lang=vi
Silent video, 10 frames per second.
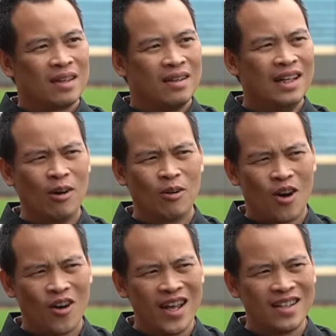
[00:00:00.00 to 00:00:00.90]
liệu
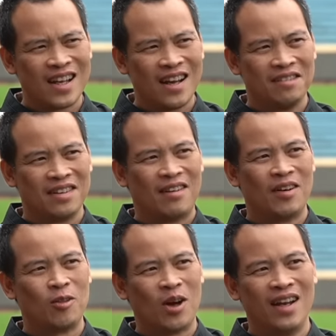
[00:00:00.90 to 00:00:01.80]
có nên chăng là
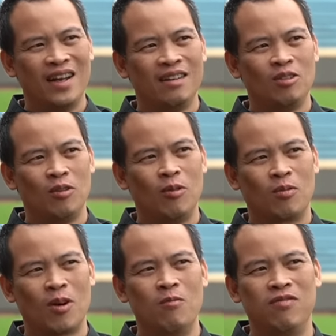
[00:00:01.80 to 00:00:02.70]
Văn Toàn nên thuyết phục
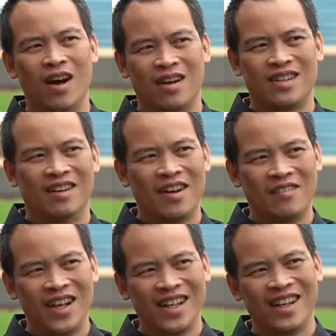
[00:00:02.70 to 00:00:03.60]
Công Phượng trở về
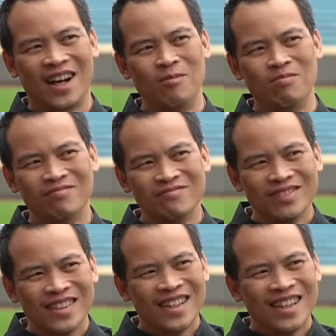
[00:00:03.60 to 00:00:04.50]
V-League được không?
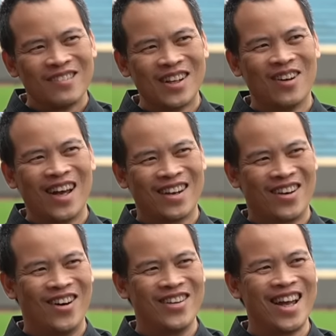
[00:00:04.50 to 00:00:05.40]
Văn Toàn
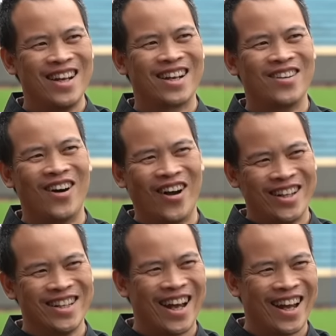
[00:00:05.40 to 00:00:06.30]
có nhận được câu hỏi
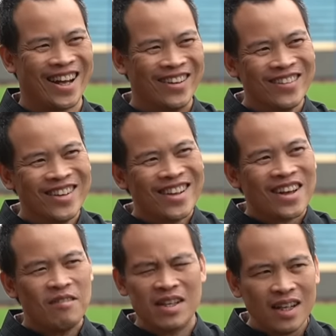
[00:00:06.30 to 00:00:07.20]
như này hay không?
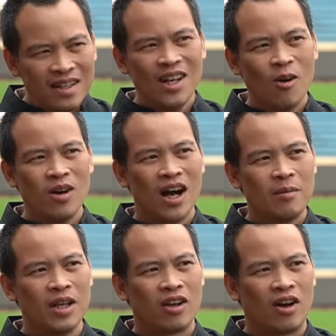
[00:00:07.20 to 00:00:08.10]
Vì rất nhiều người
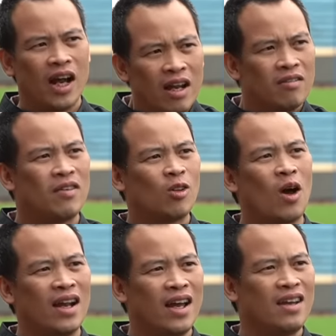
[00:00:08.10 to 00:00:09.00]
bây giờ nói đấy, Văn
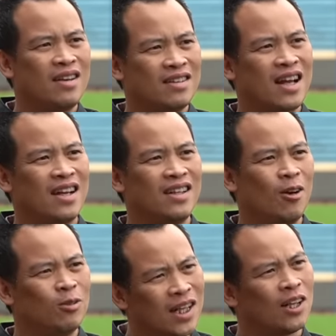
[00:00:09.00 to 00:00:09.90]
Toàn đấy đang thi
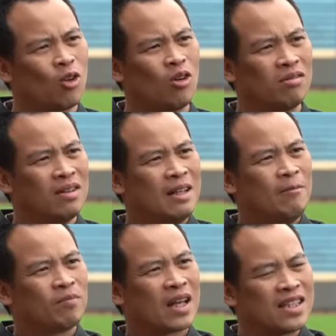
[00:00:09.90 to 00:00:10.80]
đấu rất là tốt,
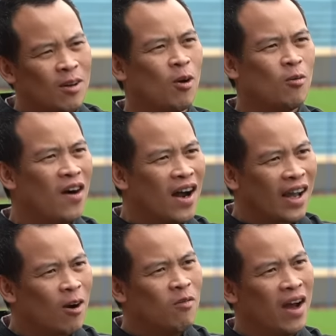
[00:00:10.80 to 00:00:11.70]
tại sao Công Phượng lại
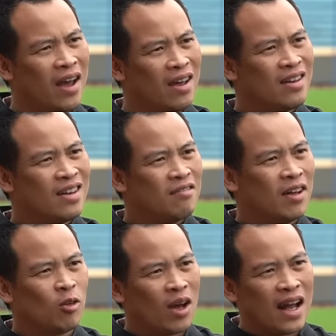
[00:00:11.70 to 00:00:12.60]
không về?
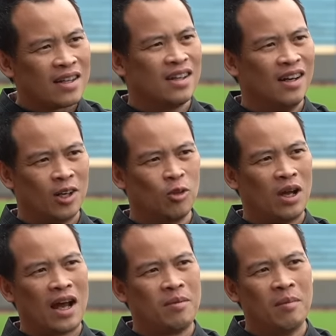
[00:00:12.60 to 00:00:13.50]
Văn Toàn đang sợ ở cái tuổi
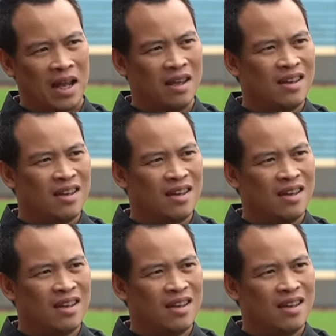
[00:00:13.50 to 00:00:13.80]
hai mươi bảy,